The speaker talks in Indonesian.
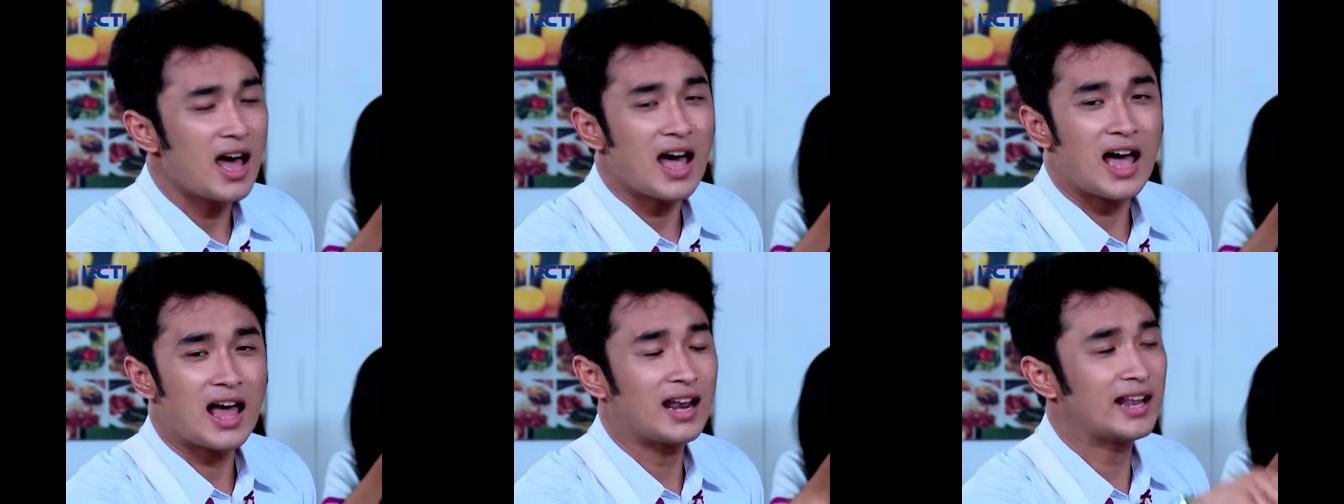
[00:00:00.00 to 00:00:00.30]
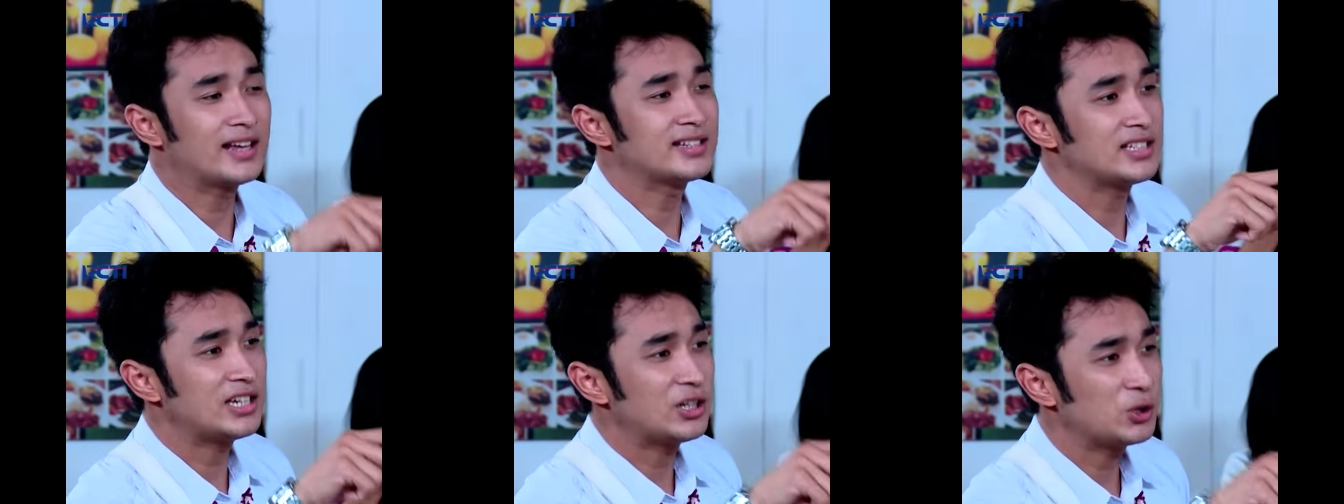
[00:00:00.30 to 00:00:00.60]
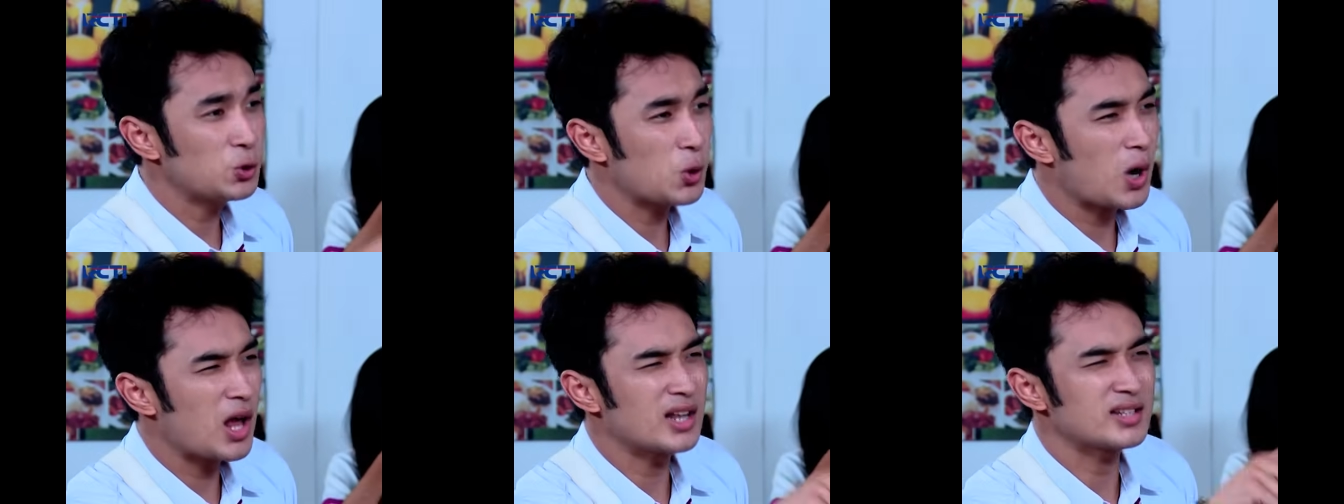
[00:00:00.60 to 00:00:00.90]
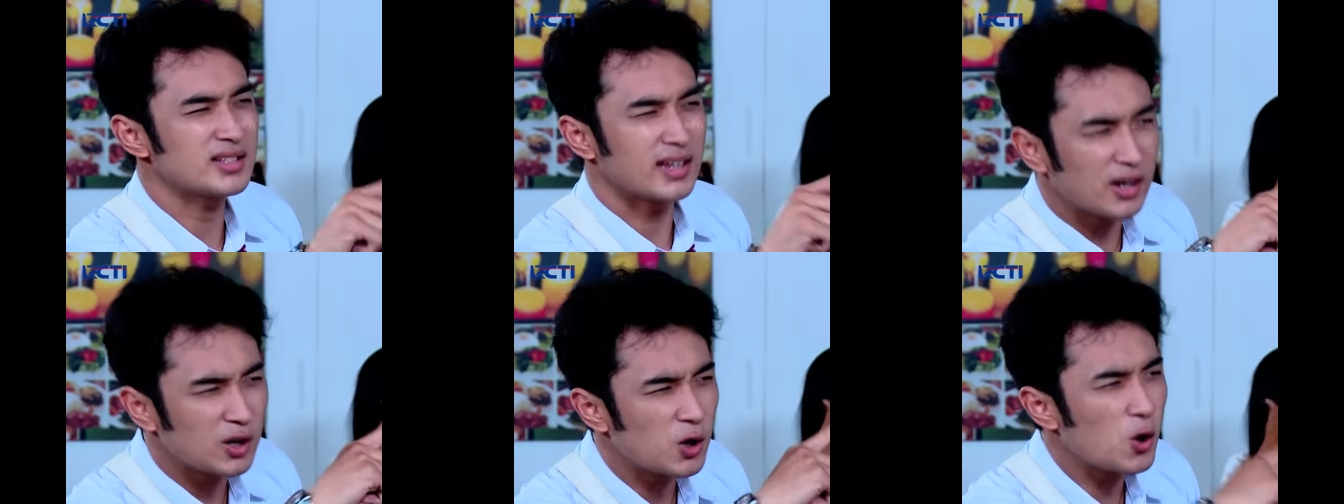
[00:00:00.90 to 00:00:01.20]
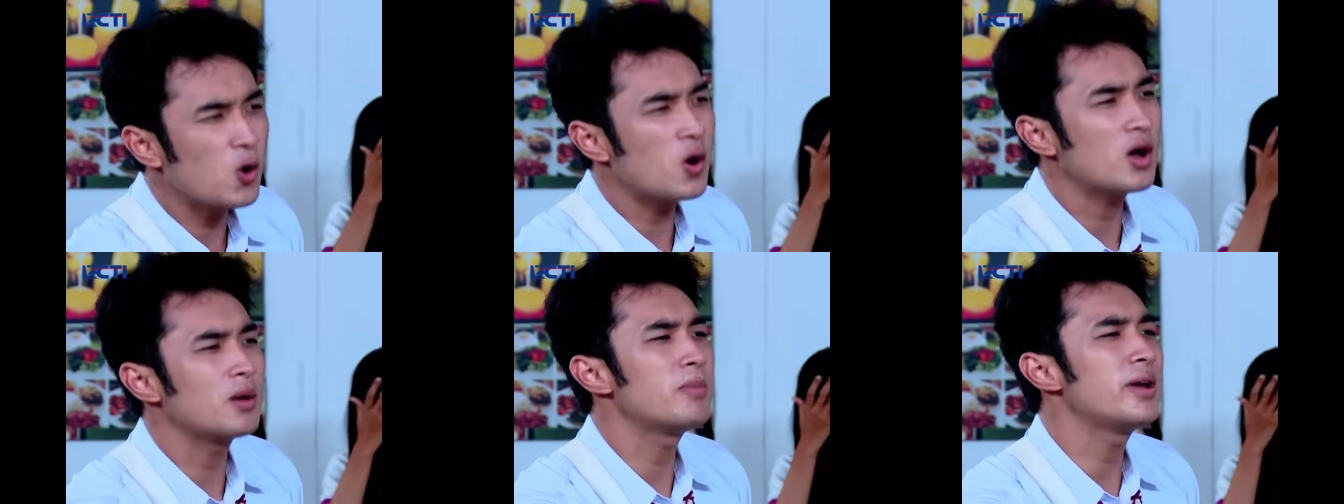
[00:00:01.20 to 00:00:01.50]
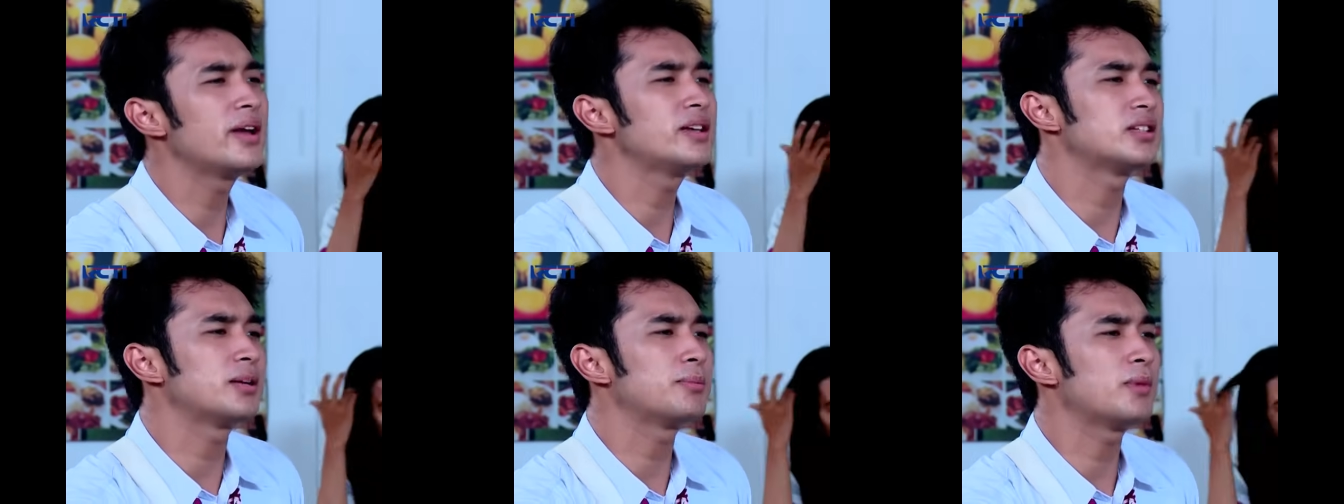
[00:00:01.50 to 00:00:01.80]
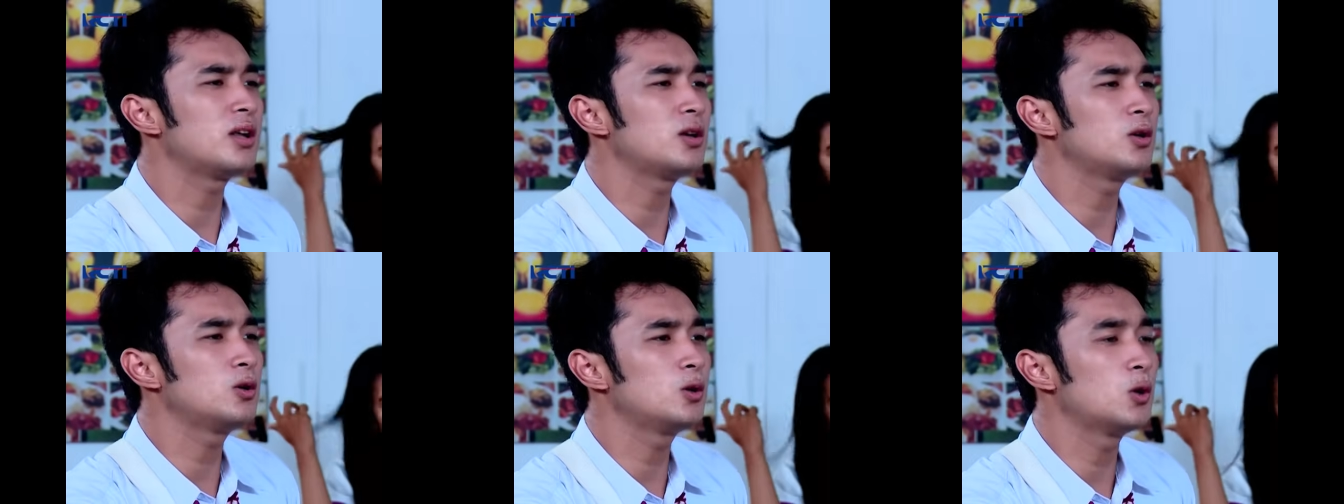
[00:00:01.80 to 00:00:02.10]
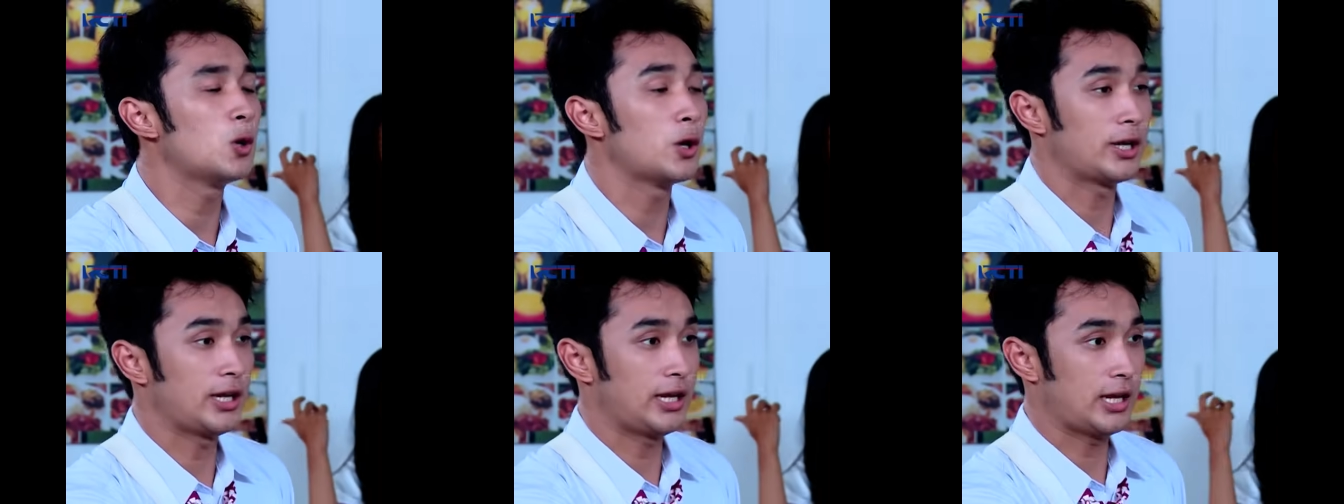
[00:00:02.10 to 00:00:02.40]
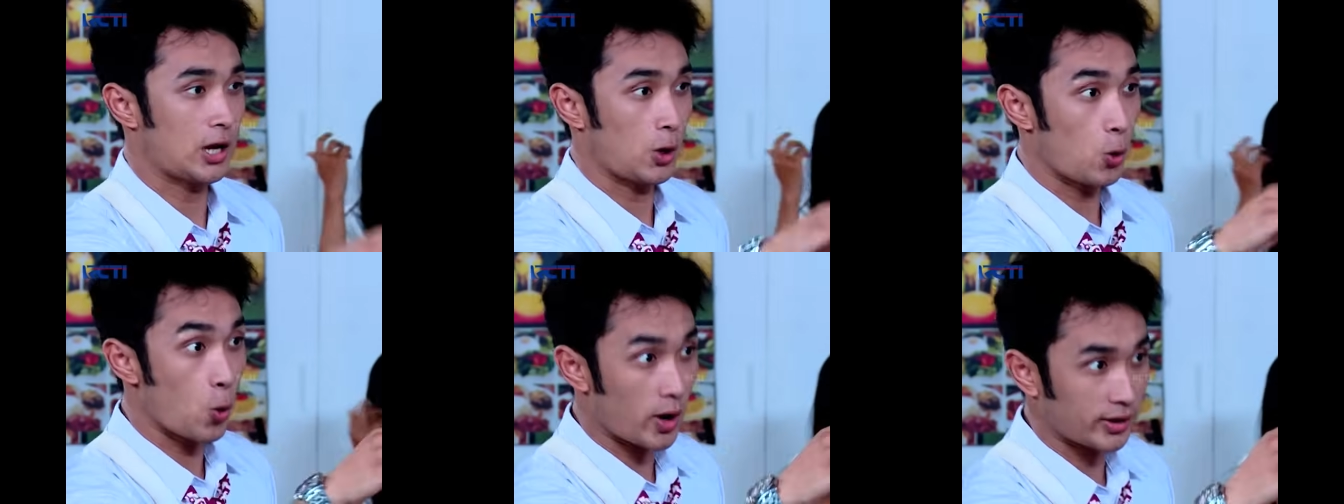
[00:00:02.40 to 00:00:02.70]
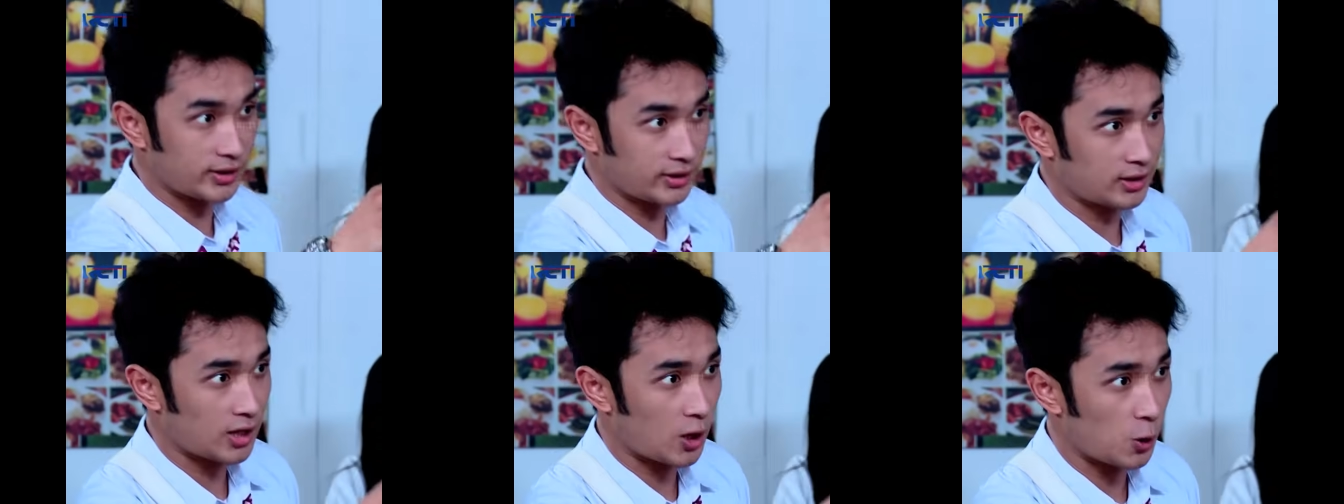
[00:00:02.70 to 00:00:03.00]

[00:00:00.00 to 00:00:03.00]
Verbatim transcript: Alex itu alasan doang baik sama lu. Nih ya, gue kasih